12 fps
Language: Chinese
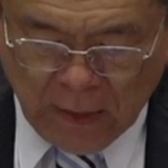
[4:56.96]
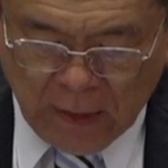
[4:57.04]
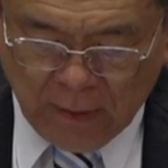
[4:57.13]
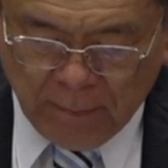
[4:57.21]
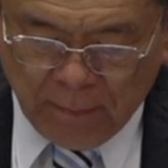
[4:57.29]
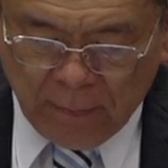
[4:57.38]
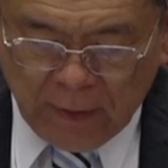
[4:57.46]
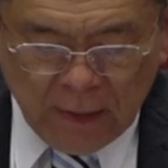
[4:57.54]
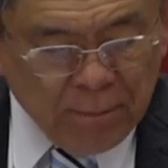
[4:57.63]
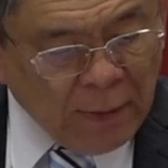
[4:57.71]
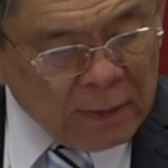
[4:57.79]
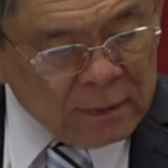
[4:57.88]
啊，一
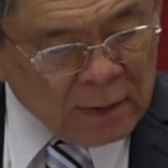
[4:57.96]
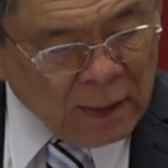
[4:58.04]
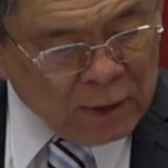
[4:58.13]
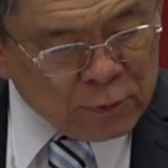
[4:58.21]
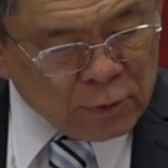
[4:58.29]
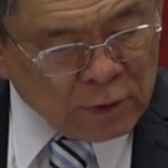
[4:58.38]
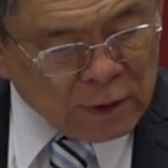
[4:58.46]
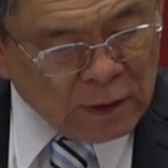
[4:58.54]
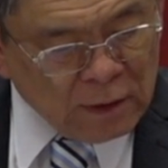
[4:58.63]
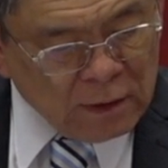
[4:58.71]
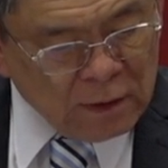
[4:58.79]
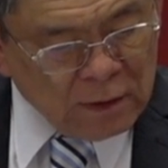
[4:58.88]
般的来说
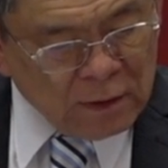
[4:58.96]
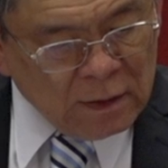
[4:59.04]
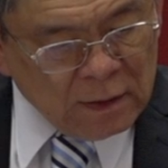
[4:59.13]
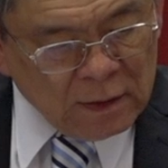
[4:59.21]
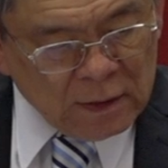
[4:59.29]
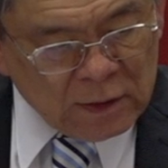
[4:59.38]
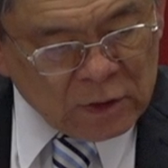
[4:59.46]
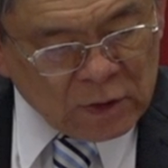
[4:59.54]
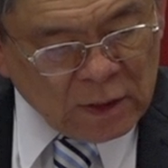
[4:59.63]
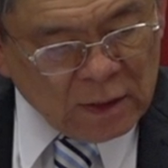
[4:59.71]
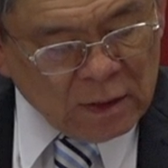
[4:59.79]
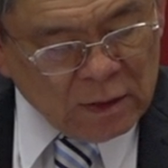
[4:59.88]
呢，
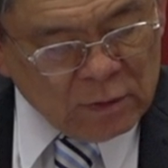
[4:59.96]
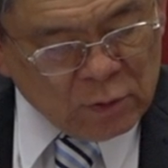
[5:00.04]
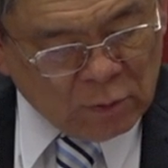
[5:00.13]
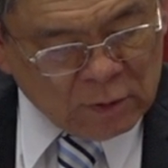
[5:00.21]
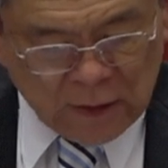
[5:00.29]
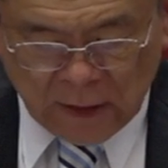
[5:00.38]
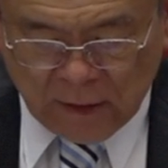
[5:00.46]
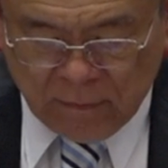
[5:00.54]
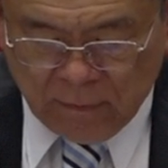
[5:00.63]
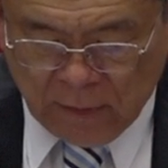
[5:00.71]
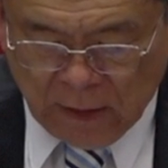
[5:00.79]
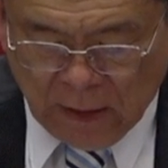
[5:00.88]
这总的
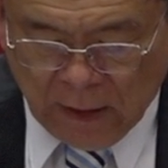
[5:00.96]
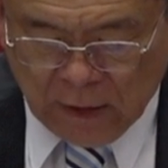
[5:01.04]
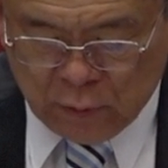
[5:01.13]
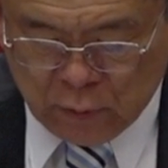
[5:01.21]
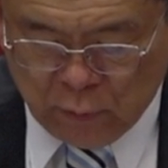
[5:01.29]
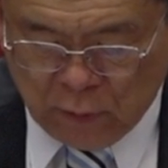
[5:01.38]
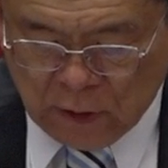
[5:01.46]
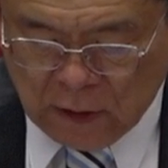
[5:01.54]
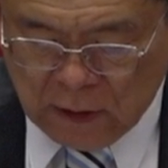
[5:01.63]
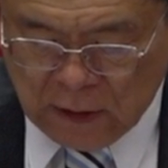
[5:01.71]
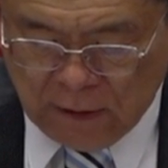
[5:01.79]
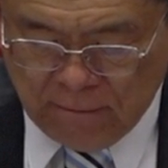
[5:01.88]
啊组
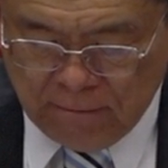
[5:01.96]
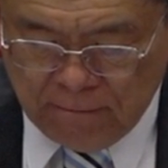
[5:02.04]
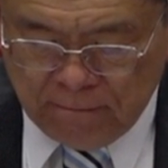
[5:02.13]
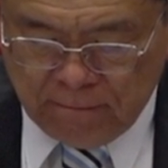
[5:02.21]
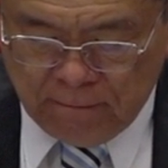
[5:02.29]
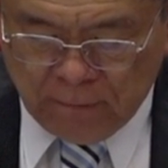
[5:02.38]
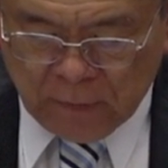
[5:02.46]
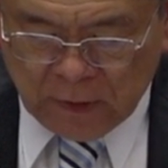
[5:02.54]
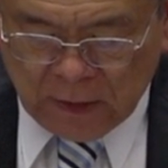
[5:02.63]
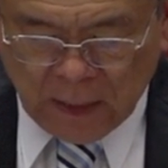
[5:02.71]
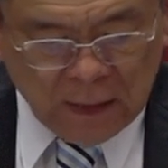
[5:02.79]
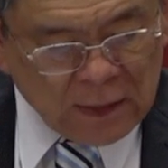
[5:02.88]
合呢，
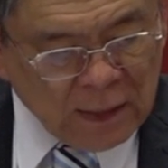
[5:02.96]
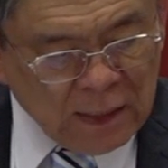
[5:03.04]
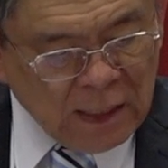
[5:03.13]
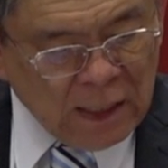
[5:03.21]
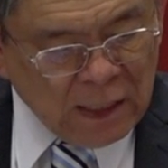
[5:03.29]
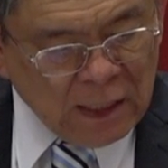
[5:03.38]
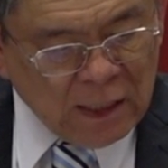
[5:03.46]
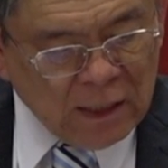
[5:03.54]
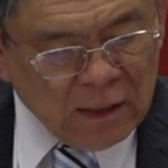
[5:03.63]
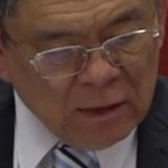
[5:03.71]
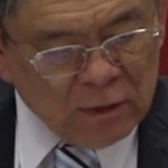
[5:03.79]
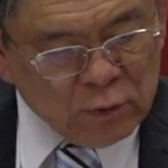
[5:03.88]
它的意
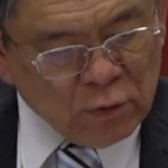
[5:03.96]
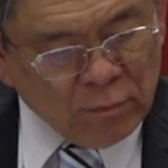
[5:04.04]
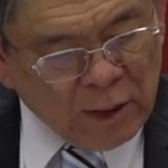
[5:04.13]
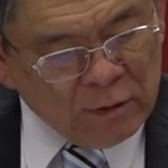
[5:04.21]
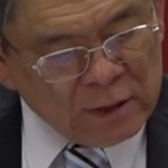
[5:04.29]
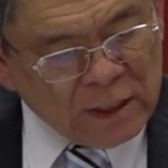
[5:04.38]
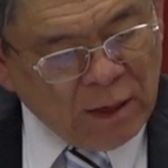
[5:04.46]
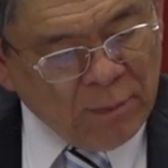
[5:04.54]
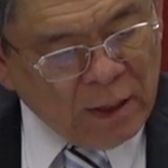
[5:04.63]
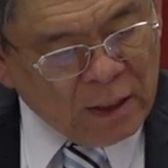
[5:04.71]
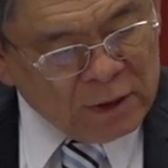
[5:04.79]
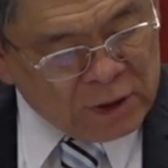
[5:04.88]
义就没有前面那个